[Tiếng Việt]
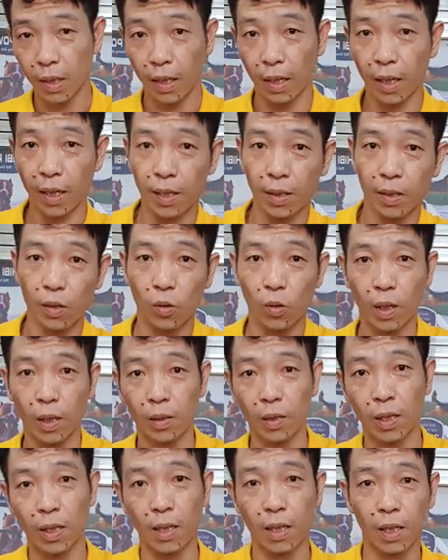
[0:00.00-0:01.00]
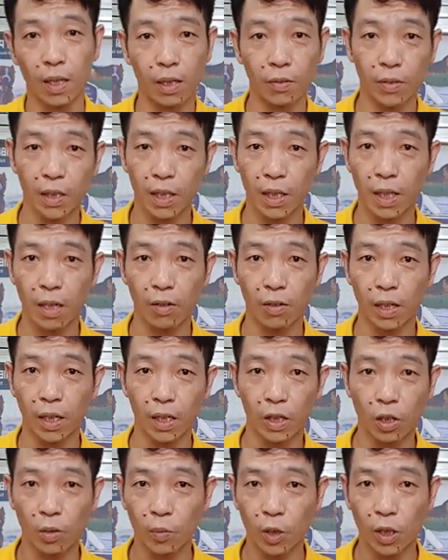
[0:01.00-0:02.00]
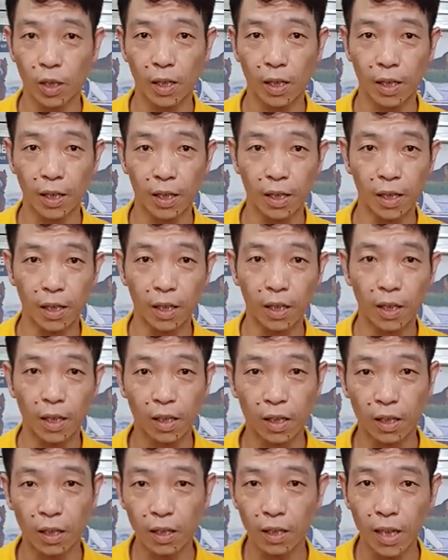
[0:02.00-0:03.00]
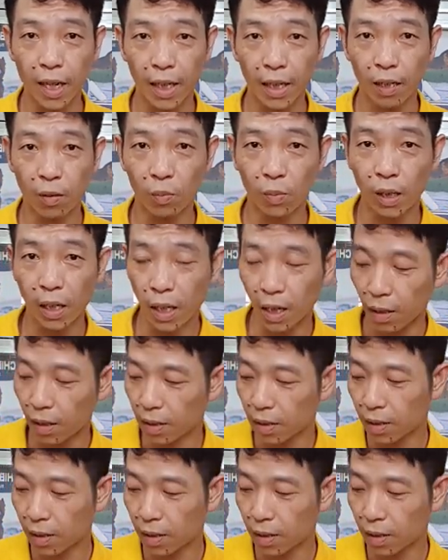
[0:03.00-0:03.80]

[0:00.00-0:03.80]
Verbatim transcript: À, quay uh, cái video để cho mọi người nhìn uh, tứ đại đồng đường